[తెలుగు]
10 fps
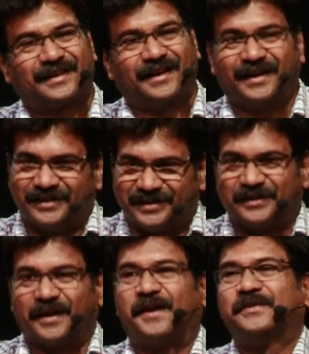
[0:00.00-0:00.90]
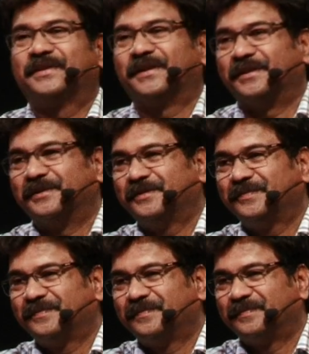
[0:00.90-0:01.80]
కానీ అట్టి తలాంతులను
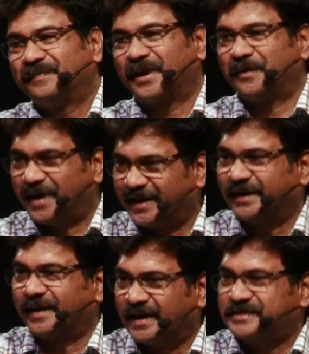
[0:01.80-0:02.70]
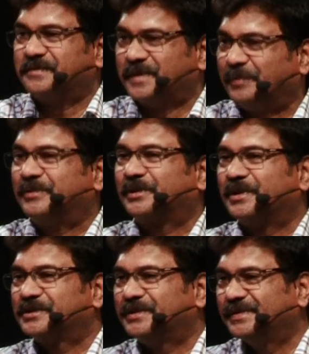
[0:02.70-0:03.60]
మనం ఆయన రాజ్య వ్యాప్తి
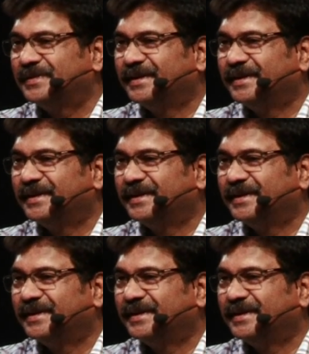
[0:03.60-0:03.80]
కోసం